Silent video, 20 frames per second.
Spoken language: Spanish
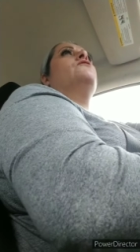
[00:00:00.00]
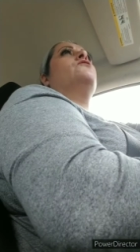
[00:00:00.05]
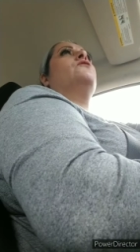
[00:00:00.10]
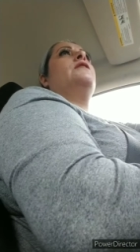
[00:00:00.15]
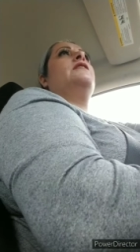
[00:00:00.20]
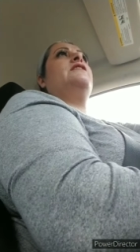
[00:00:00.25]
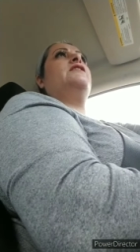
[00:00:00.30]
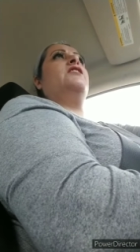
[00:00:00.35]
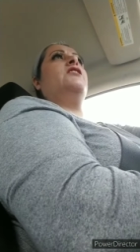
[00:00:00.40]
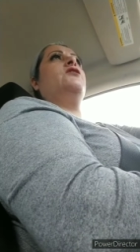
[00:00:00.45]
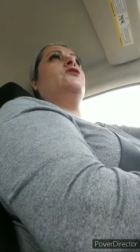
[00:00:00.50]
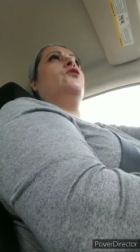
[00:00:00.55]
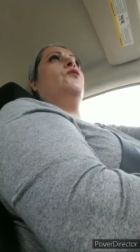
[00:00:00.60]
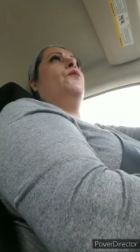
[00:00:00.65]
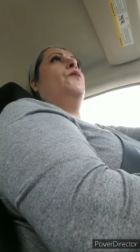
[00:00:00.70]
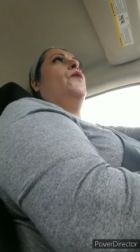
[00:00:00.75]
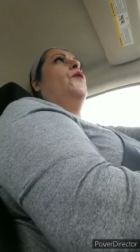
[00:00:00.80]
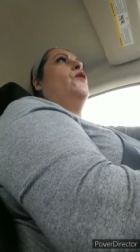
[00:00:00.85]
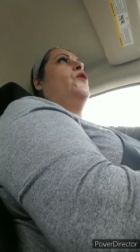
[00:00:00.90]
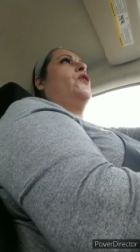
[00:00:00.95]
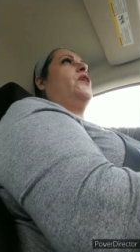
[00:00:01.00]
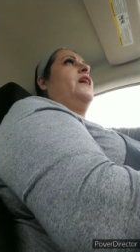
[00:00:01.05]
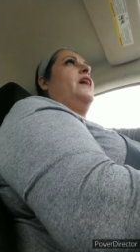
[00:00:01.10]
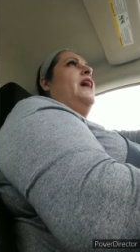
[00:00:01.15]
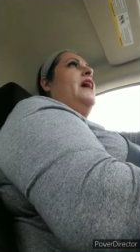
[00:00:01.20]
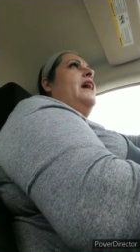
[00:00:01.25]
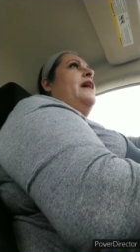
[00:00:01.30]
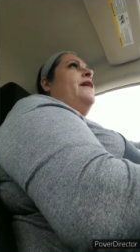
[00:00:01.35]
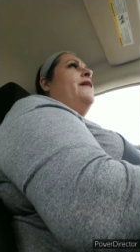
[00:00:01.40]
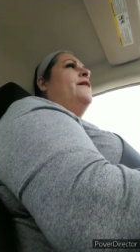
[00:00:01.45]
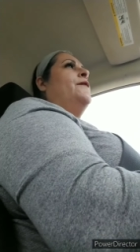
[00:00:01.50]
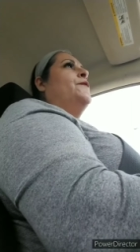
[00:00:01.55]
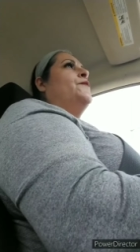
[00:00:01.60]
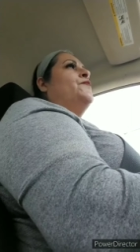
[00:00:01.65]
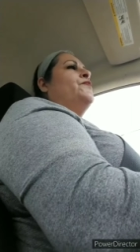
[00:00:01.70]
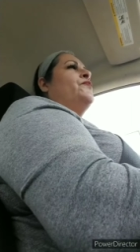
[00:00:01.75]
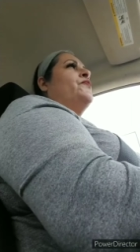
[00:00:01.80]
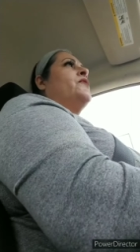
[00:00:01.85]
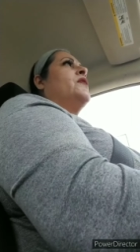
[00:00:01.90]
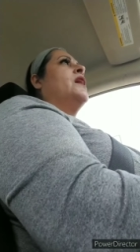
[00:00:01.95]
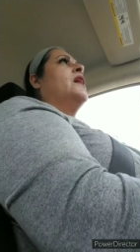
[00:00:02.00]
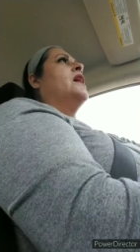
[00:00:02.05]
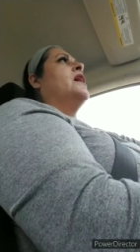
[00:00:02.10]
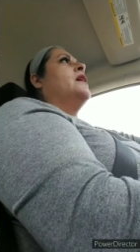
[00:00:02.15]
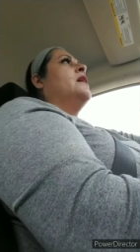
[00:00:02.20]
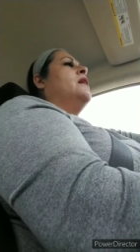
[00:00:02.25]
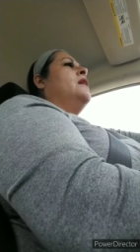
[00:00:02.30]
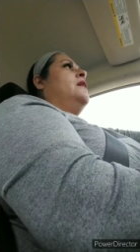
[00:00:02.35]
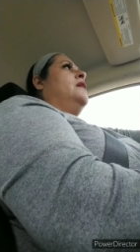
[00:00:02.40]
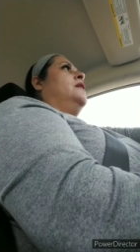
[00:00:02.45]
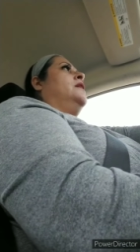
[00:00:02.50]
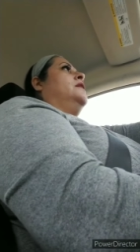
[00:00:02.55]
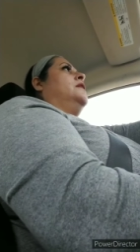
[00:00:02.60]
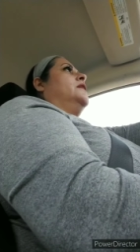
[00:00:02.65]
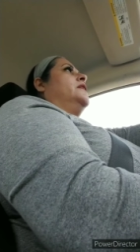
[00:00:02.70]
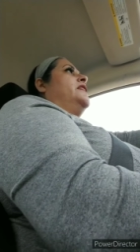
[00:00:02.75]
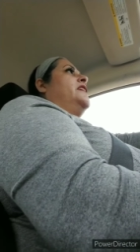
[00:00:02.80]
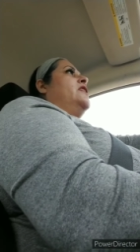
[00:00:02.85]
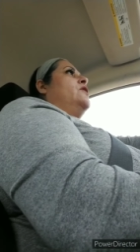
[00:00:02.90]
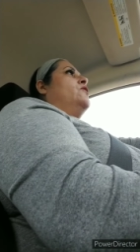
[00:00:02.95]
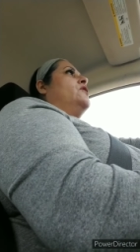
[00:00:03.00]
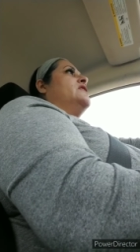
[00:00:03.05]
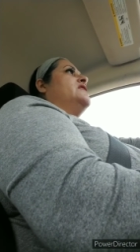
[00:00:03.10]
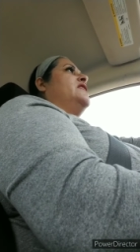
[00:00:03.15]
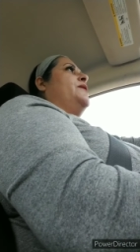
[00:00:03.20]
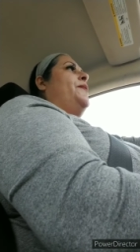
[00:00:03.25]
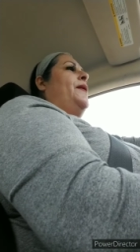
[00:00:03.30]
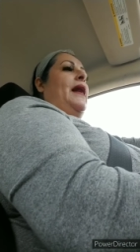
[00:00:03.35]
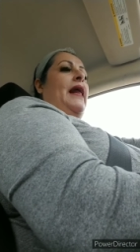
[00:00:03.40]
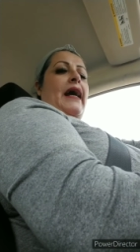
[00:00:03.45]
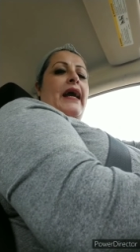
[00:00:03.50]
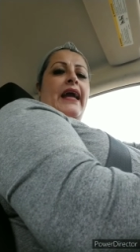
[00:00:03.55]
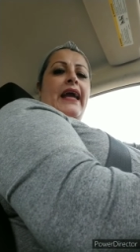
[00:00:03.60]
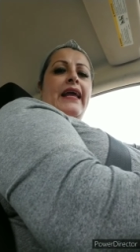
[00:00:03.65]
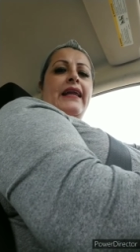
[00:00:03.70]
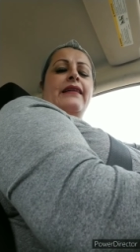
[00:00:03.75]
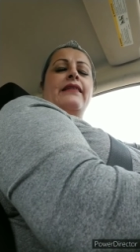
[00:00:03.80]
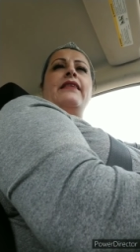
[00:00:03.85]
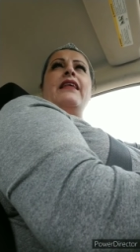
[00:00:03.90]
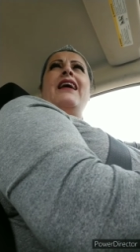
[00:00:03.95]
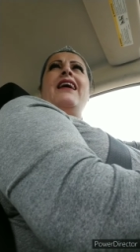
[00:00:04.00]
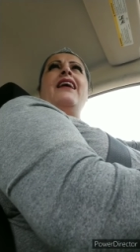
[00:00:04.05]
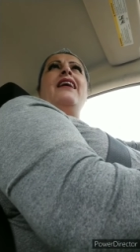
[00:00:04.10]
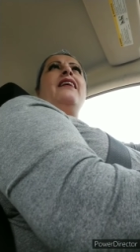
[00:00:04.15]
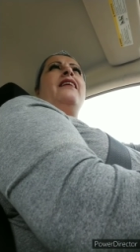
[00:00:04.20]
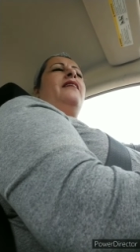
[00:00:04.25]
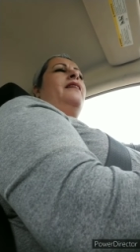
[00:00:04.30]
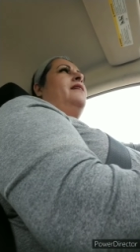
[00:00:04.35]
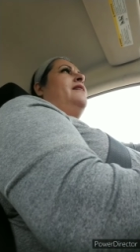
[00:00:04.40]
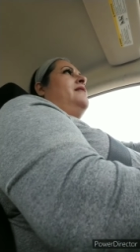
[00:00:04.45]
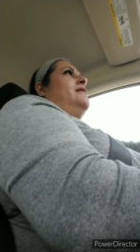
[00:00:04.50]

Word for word: lo estoy haciendo porque quiero que sepa la gente